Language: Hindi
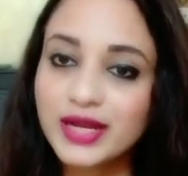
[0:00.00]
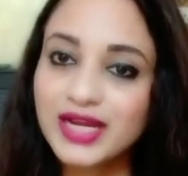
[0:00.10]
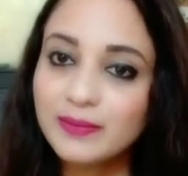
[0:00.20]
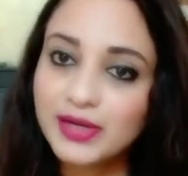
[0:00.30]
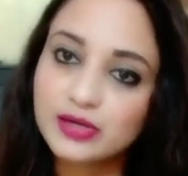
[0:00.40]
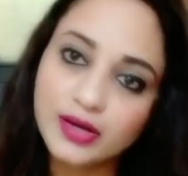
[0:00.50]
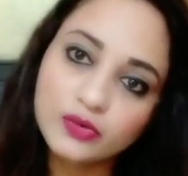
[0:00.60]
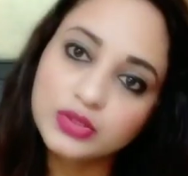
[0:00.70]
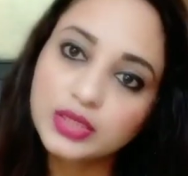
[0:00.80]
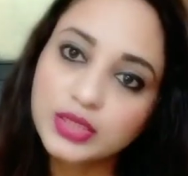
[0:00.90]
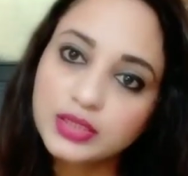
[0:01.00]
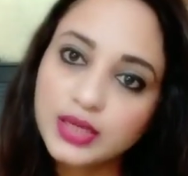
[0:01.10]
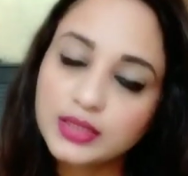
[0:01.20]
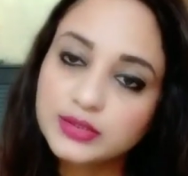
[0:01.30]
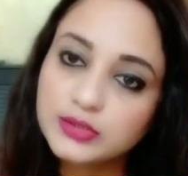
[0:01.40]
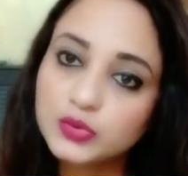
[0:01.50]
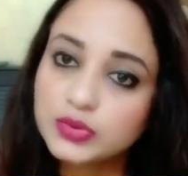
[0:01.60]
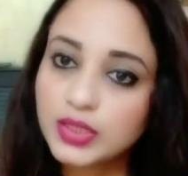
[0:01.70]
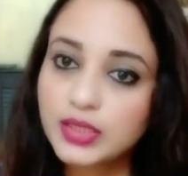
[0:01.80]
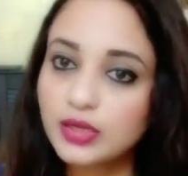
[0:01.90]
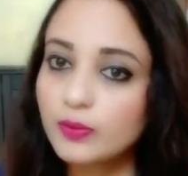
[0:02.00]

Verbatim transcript: लाइट में ट्राई ऑन करके दिखा देती हूँ ताकि